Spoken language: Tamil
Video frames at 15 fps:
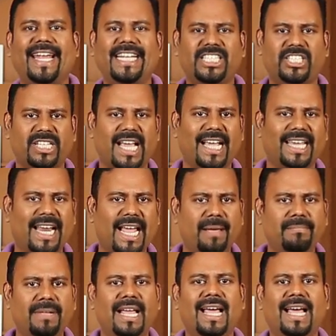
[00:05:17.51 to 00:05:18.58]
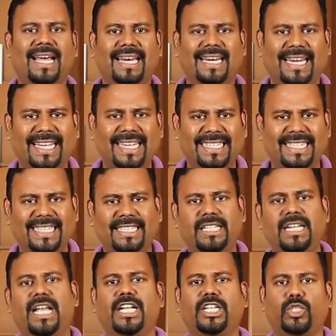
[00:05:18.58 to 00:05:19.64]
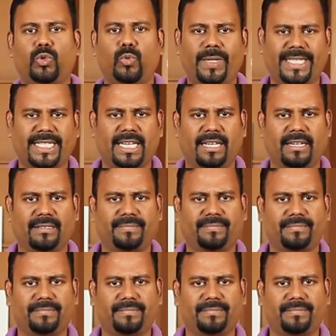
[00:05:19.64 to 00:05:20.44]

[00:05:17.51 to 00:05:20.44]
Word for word: இன்ஸ்டாகிராம் லிங்க்டின் ட்விட்டர்